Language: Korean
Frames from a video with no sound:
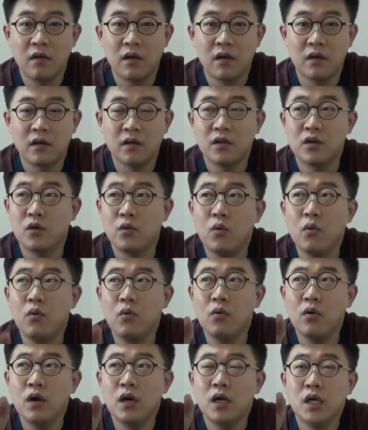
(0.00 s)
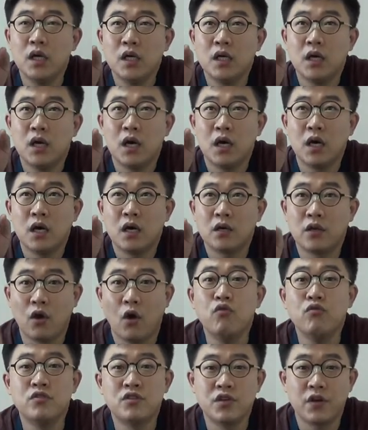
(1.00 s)
예, 그리고 아,
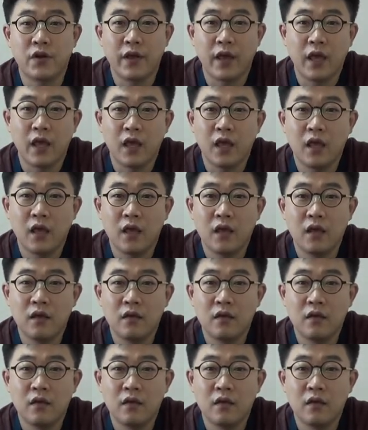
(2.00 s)
겨울철에